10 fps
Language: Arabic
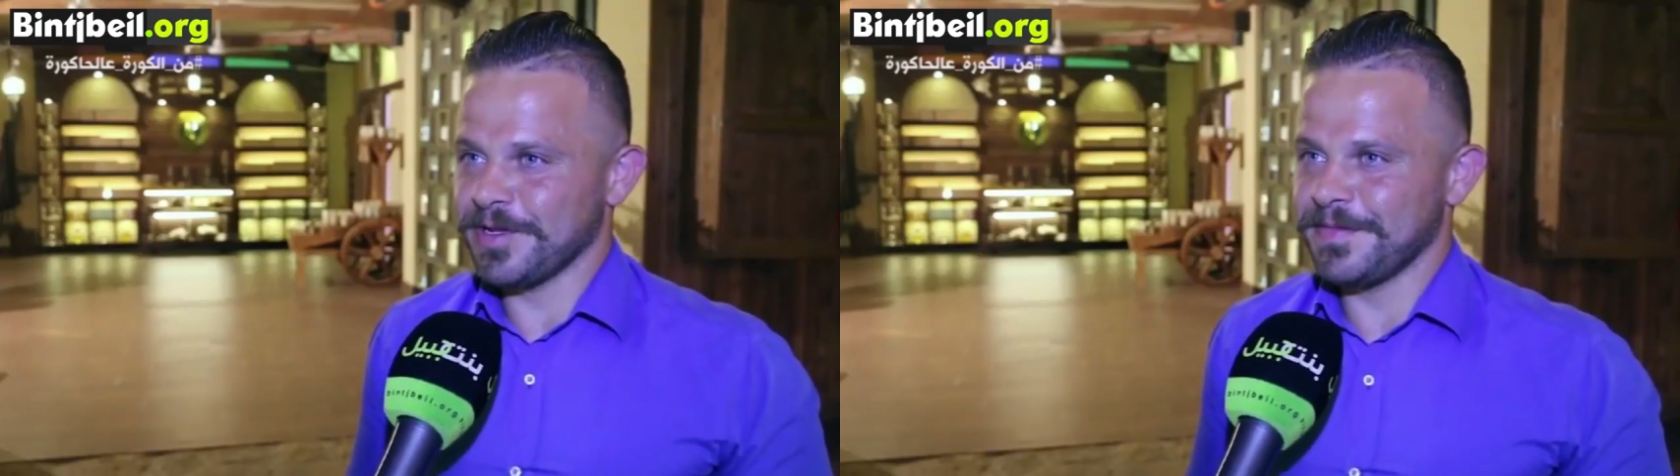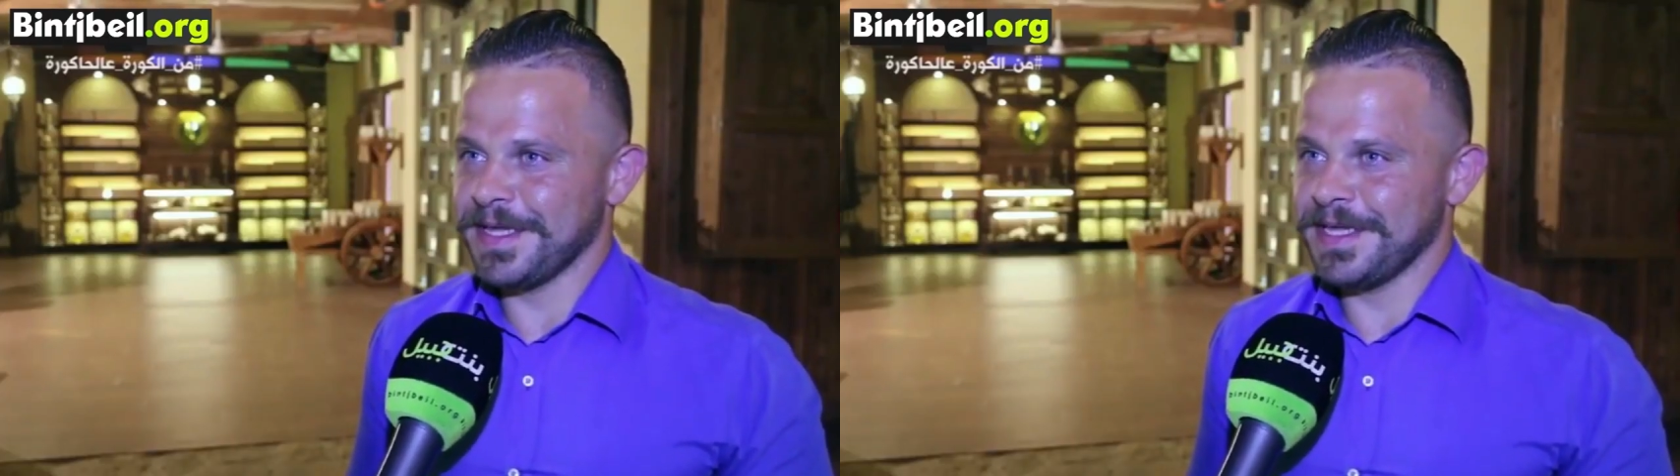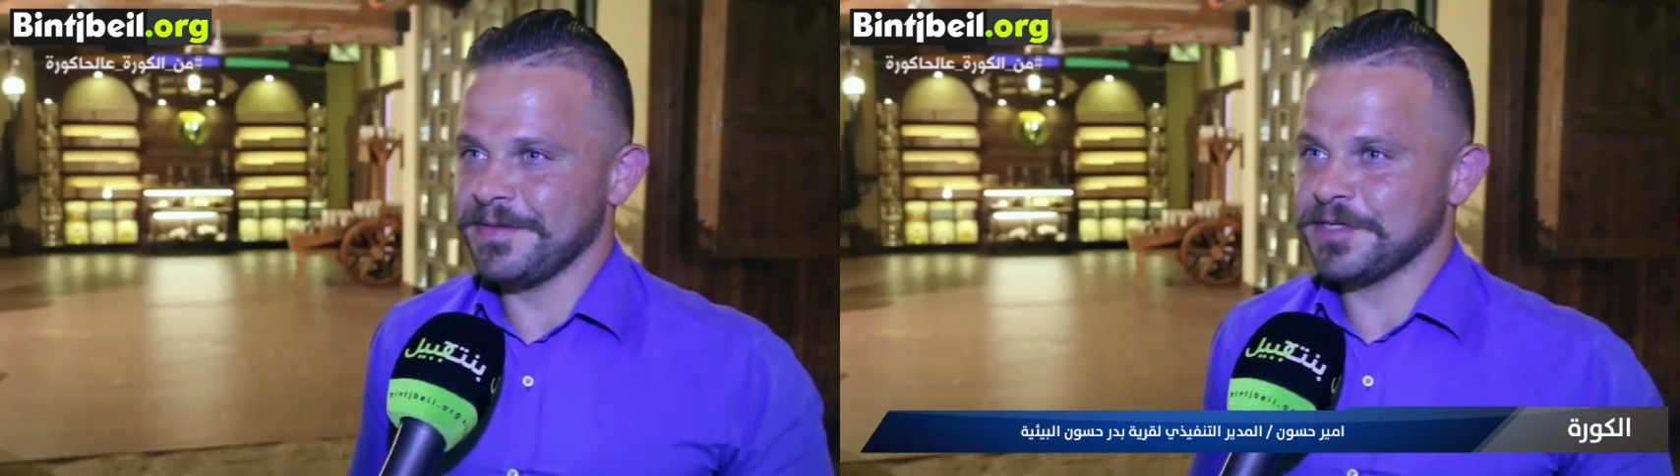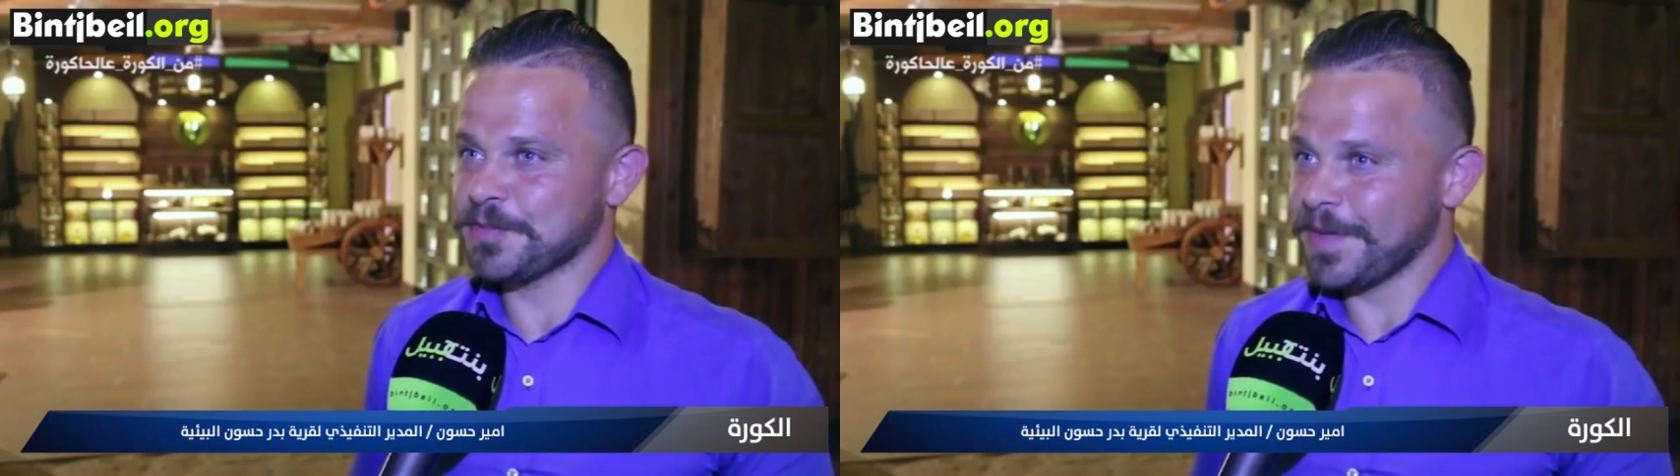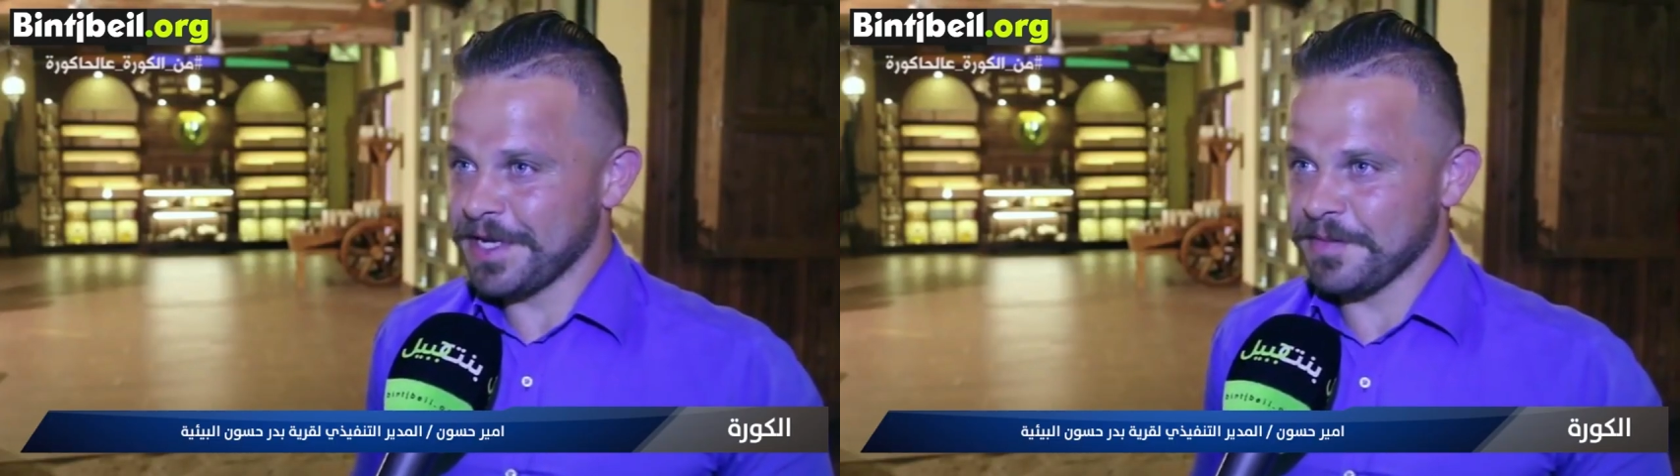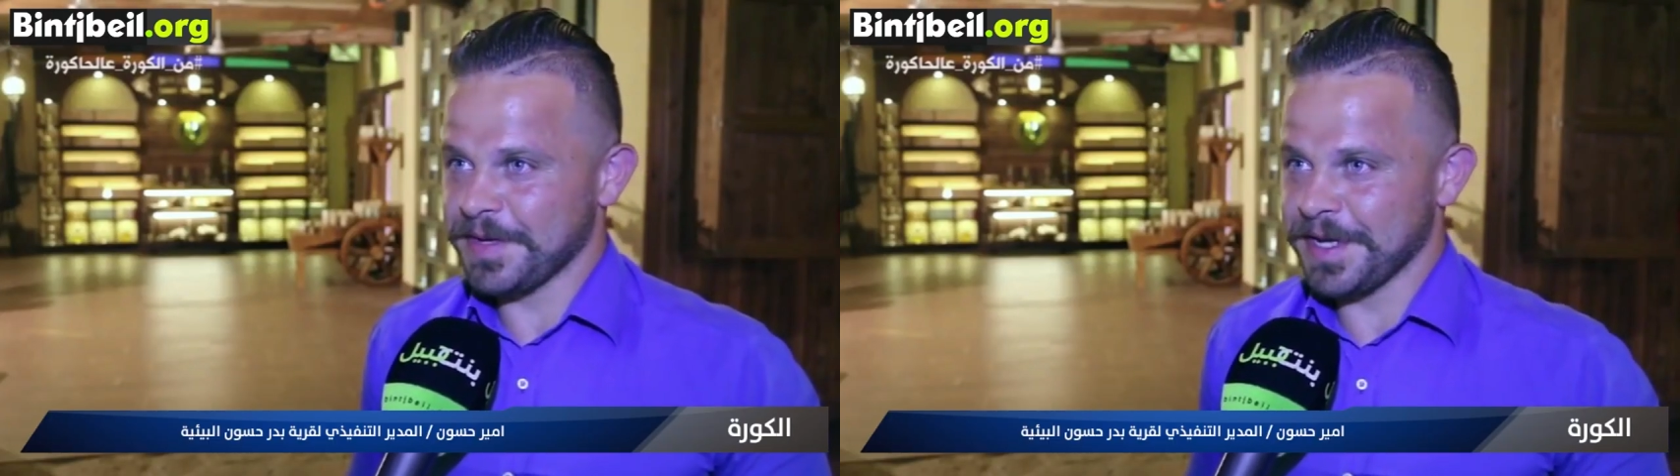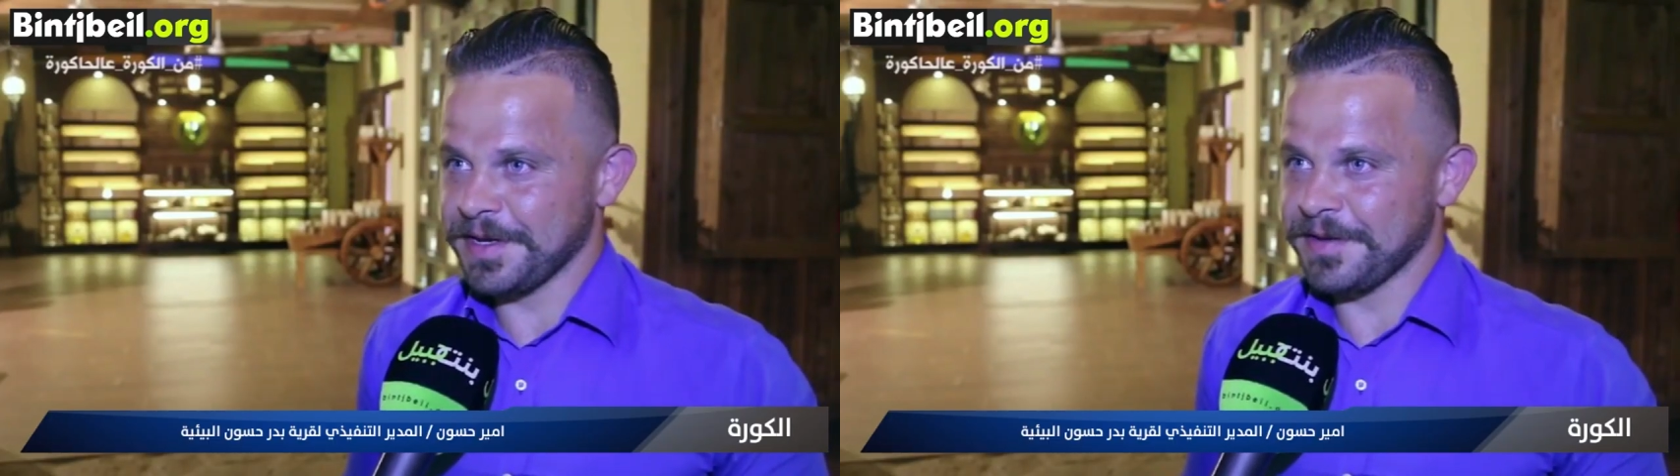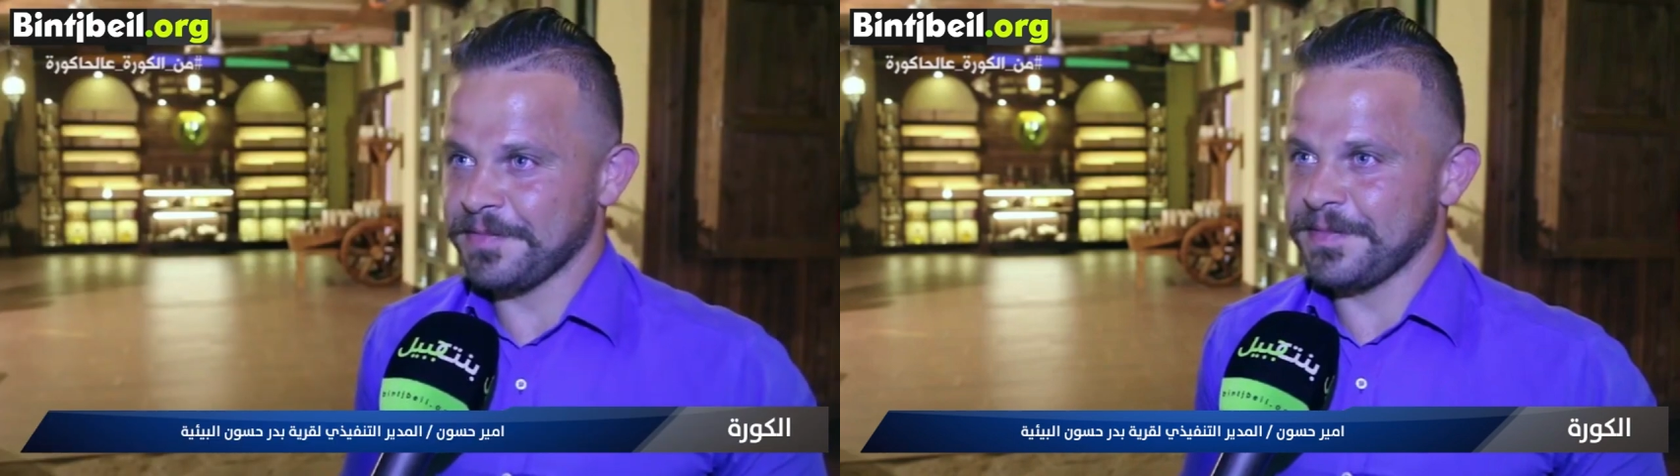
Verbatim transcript: البيئية بشمال لبنان